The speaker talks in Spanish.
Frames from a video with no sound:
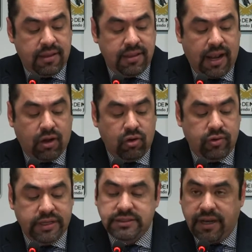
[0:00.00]
de la
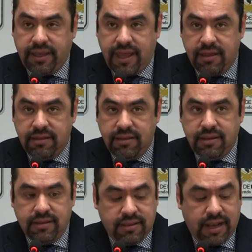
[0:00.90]
colonia Estrella,
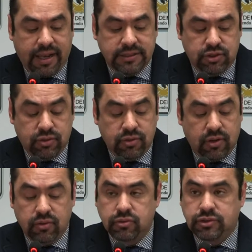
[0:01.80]

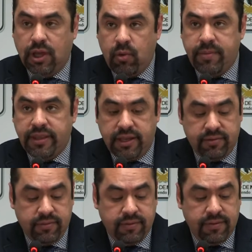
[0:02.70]
delegación Gustavo
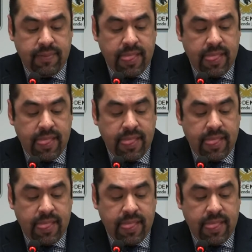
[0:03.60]
Amadero